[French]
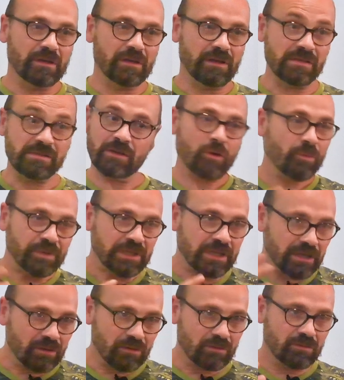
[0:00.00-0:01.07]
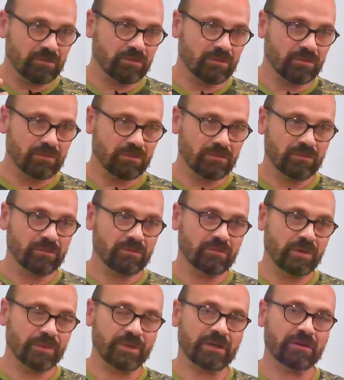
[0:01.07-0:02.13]
Et c'est compliqué, on,
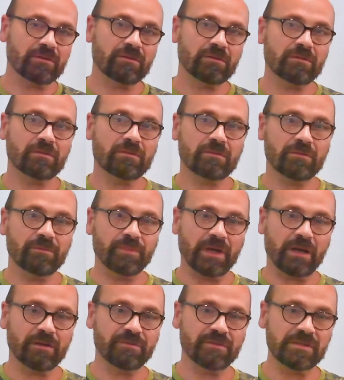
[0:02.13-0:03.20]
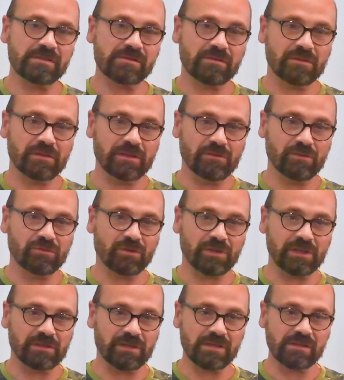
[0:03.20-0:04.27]
voit bien euh, de père à fils les
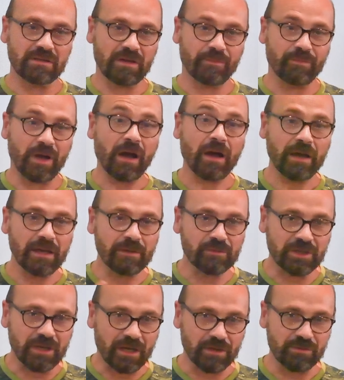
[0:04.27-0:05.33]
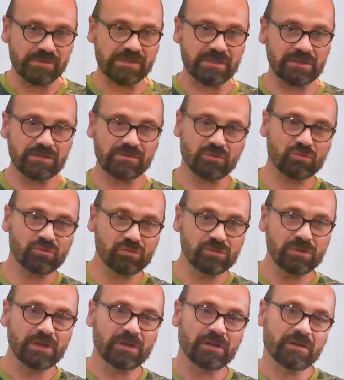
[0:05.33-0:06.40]
notoriétés, à part M qui a réussi son
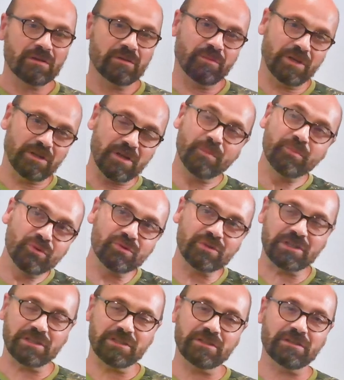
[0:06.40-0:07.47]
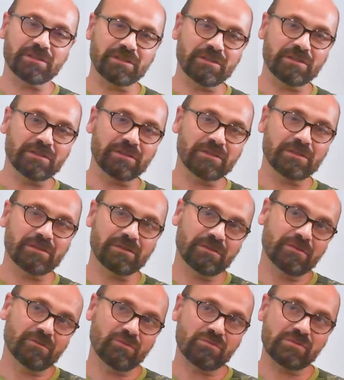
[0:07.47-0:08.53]
coup, mais il y en a peu qui, qui
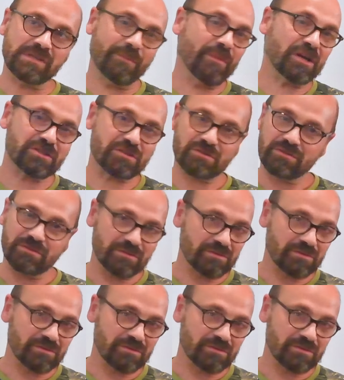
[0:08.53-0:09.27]
où ça marche